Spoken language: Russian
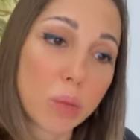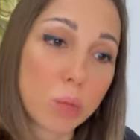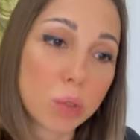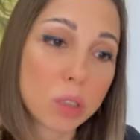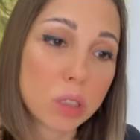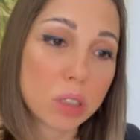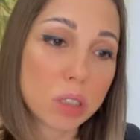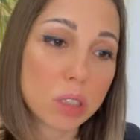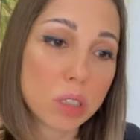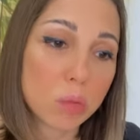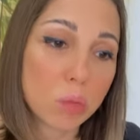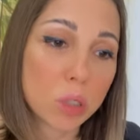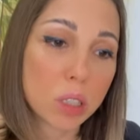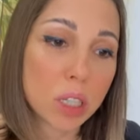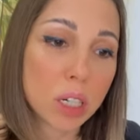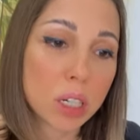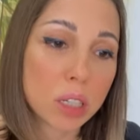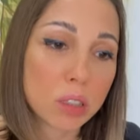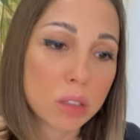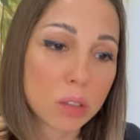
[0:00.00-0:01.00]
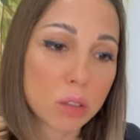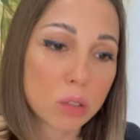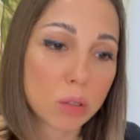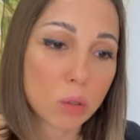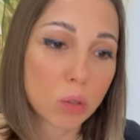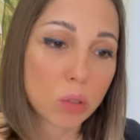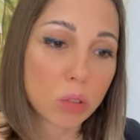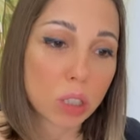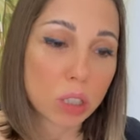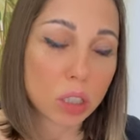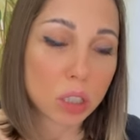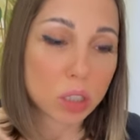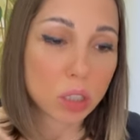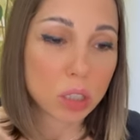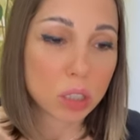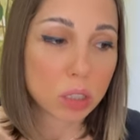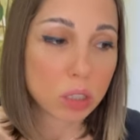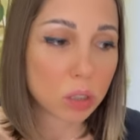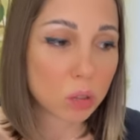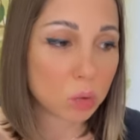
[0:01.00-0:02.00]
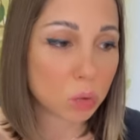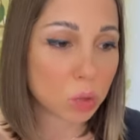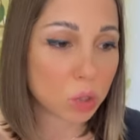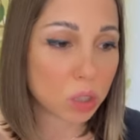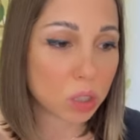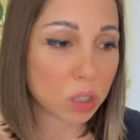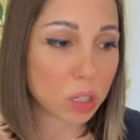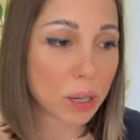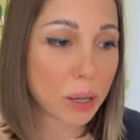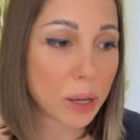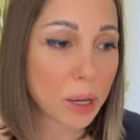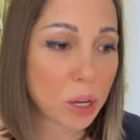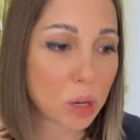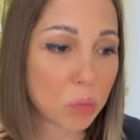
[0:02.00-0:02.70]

поработать с ними, да, то, конечно, это лучше.